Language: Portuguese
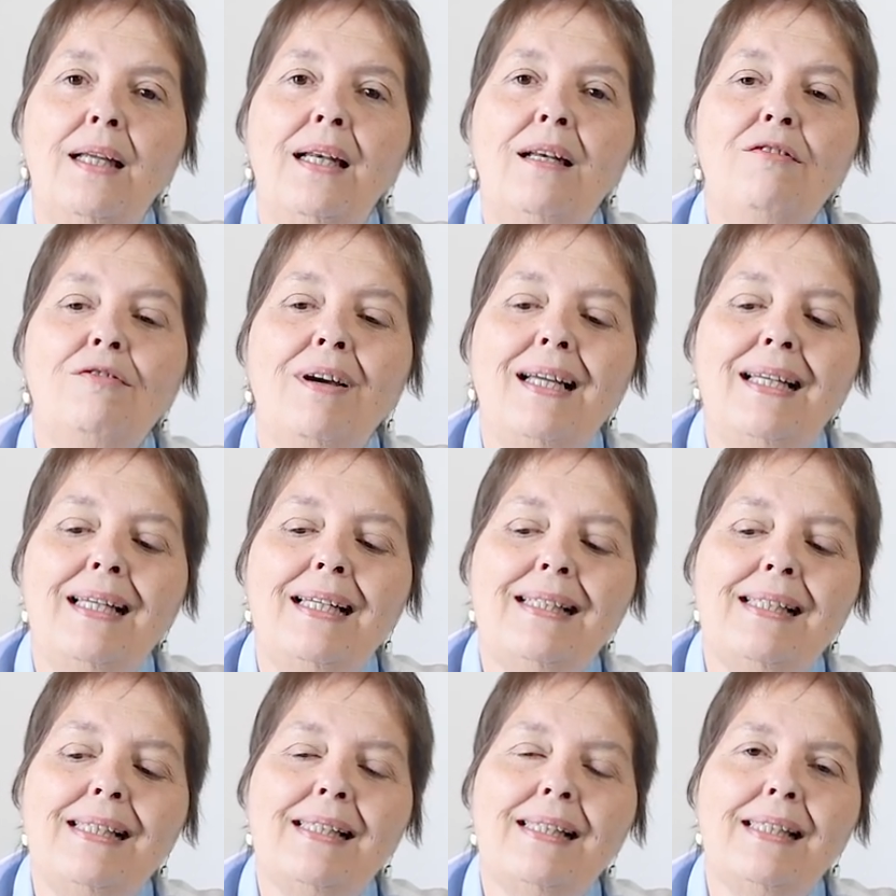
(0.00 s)
ele vai
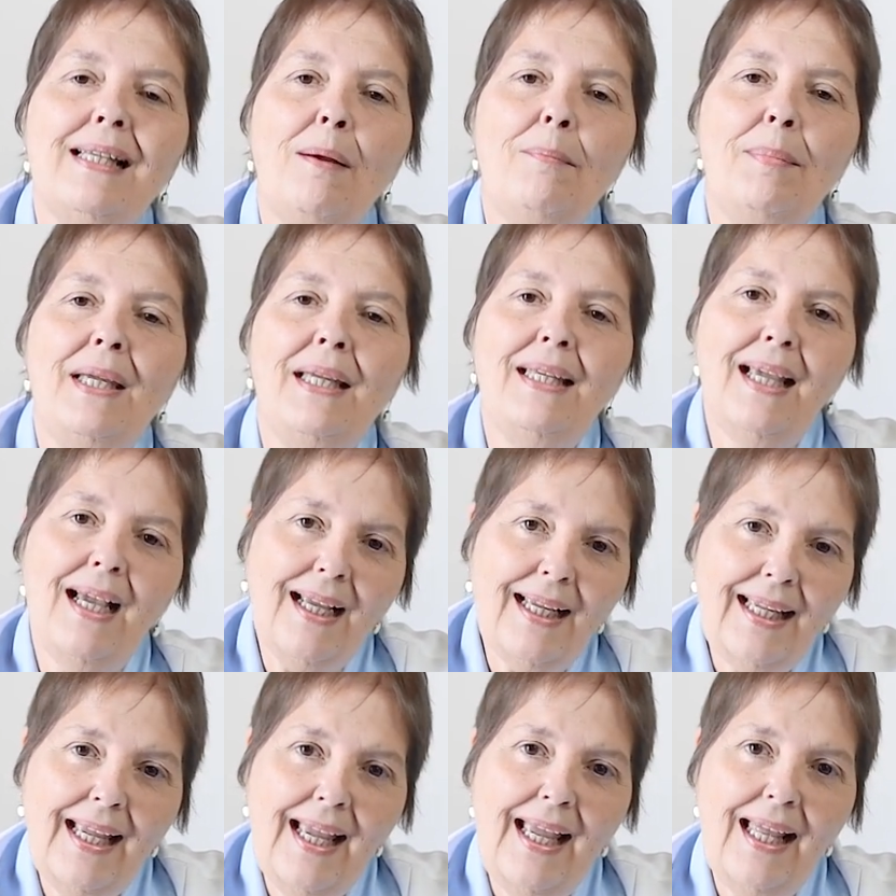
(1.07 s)
saber que
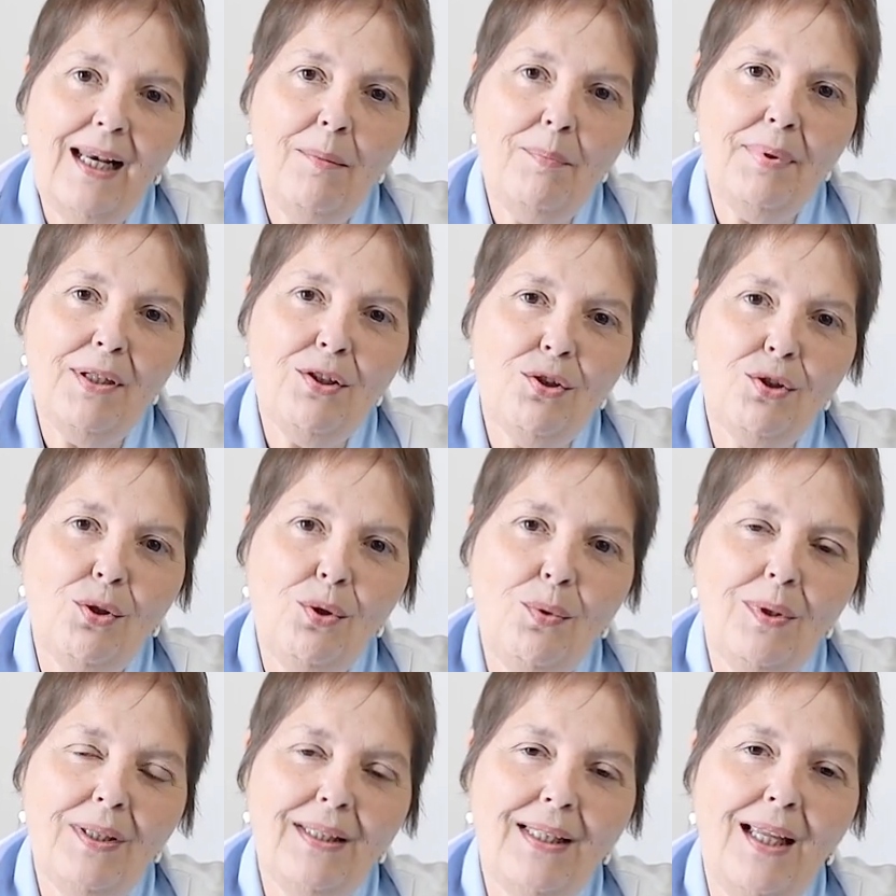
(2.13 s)
aquela
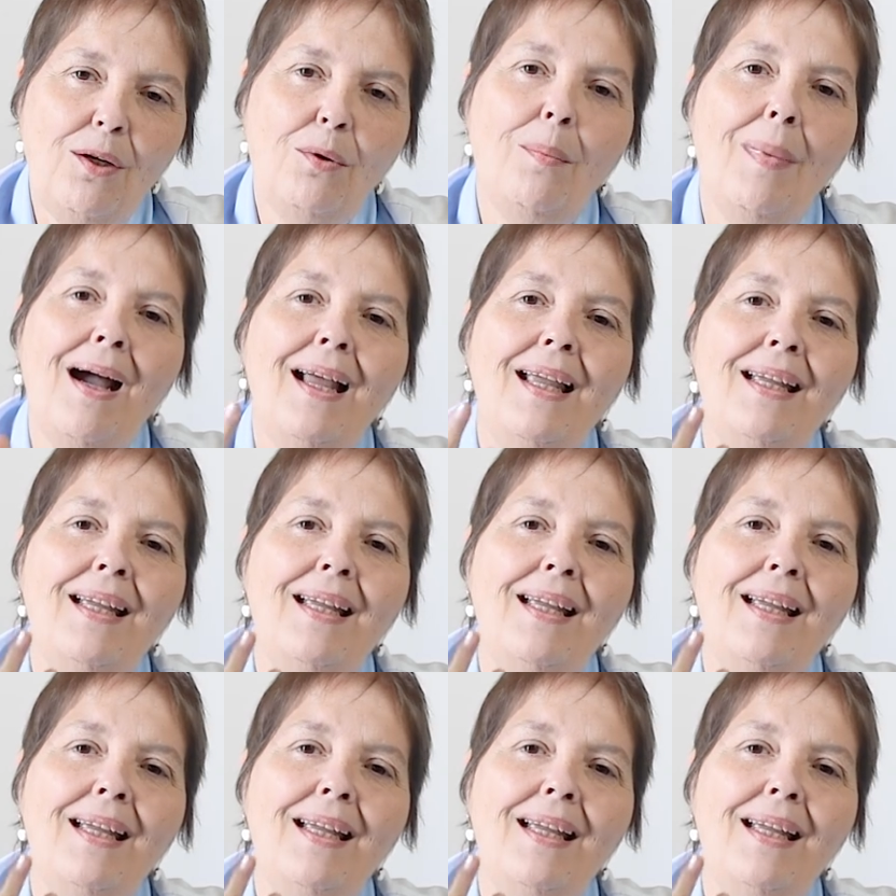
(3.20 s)
pessoa tem uma